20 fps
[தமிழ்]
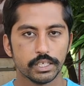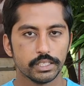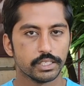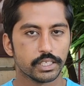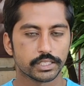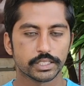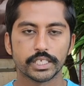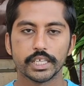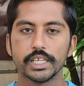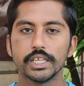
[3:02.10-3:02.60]

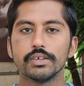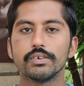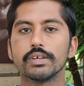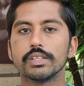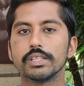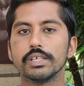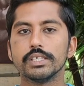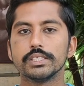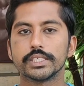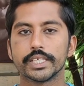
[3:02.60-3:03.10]
இந்த ஸ்கின்
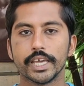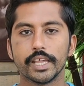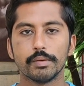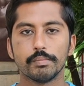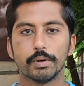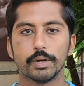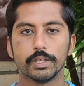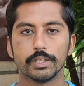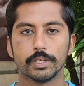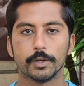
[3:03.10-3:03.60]
வந்து
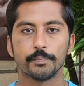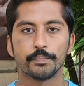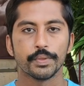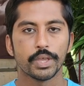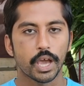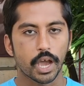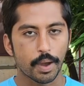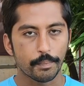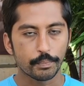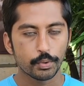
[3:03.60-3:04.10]
செயல்படுது
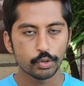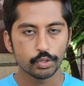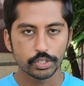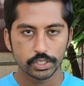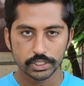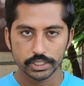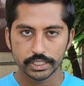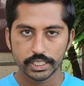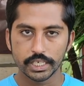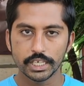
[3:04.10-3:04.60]
அப்போ
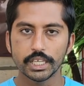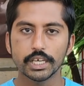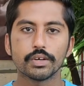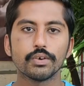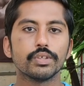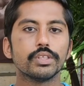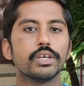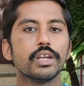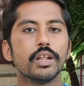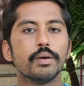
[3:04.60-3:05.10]
இந்த
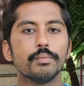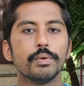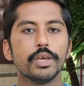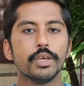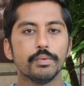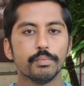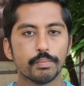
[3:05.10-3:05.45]
ஸ்கின்னுக்கு வந்து நம்ம